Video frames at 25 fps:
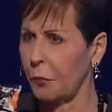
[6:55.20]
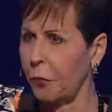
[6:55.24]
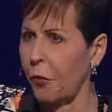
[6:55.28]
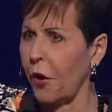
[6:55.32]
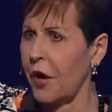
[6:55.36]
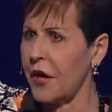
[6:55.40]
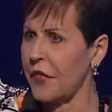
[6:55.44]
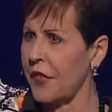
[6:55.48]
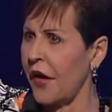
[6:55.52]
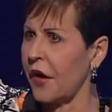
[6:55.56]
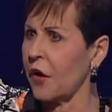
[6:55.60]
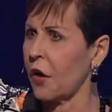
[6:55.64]

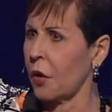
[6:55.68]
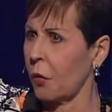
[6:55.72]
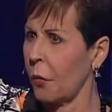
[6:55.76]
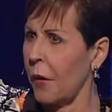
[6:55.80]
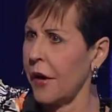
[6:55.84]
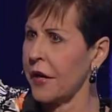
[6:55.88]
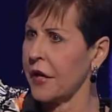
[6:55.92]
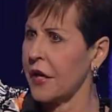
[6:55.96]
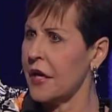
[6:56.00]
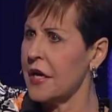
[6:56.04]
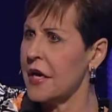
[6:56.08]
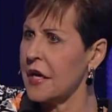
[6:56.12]
secara
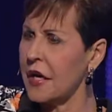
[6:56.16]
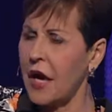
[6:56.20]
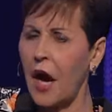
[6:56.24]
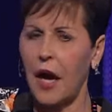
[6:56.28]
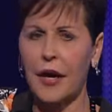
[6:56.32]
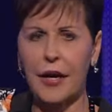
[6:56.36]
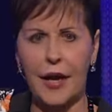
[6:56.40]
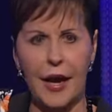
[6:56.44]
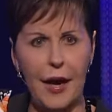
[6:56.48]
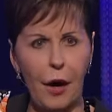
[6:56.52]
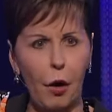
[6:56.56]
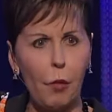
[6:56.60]
rutin berdoa
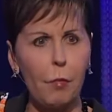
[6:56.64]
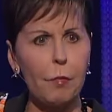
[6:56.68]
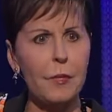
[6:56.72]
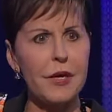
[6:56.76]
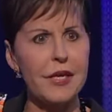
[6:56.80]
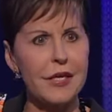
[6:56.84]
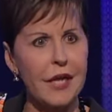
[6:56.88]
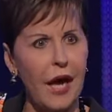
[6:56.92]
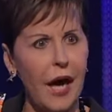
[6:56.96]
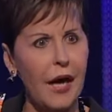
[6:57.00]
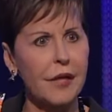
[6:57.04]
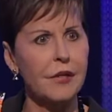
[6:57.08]
demikian?
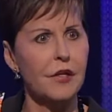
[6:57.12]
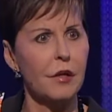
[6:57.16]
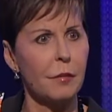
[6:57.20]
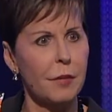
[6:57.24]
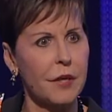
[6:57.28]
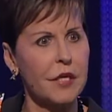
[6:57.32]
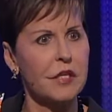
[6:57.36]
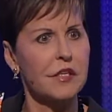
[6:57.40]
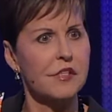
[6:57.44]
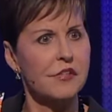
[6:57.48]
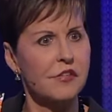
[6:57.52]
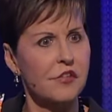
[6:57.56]
Tuhan,
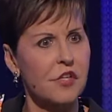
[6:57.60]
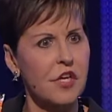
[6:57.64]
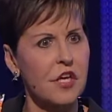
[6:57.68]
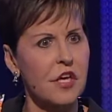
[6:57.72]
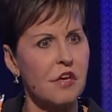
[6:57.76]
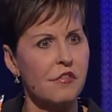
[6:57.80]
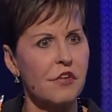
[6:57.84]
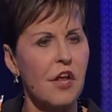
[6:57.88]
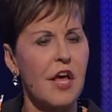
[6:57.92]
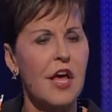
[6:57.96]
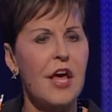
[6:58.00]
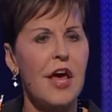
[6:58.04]
tolong supaya
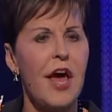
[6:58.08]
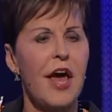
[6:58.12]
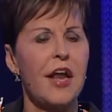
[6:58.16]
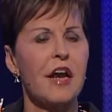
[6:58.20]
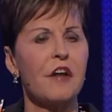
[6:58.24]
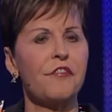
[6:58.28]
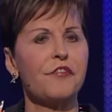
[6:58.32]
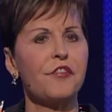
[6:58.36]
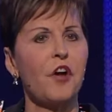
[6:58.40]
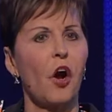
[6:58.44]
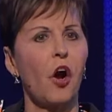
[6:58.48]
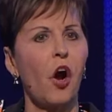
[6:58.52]
aku tak
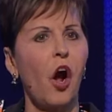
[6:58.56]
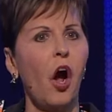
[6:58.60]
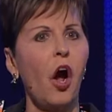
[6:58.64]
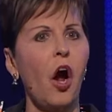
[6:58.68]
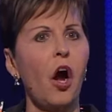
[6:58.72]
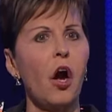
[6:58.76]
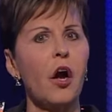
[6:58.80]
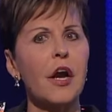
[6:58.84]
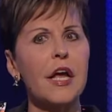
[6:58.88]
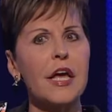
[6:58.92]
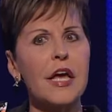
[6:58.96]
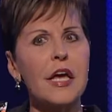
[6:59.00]
tertipu.
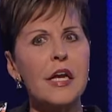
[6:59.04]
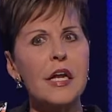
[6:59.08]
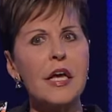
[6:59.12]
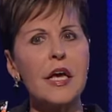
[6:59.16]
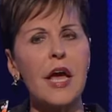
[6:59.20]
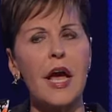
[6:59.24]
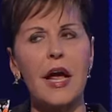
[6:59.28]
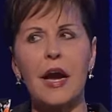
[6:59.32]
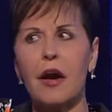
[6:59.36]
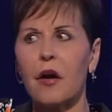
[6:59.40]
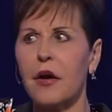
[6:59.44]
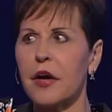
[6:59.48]
Dan jika
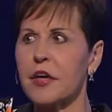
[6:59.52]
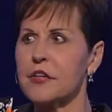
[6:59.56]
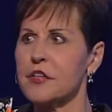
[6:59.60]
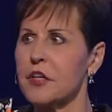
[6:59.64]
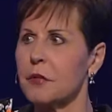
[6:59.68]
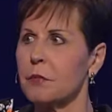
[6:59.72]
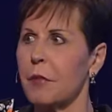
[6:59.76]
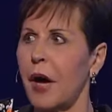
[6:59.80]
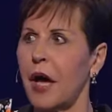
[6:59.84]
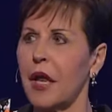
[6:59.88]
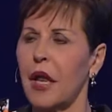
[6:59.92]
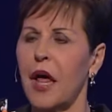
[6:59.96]
ada area
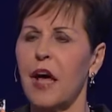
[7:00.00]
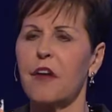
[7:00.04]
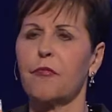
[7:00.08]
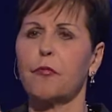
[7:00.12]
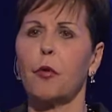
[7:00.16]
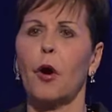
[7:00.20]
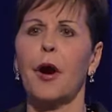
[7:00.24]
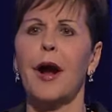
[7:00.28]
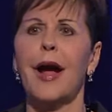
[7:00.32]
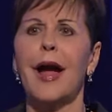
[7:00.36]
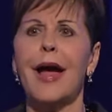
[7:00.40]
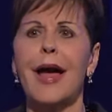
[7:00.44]
dalam hidup di
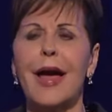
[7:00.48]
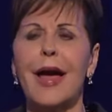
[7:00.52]
mana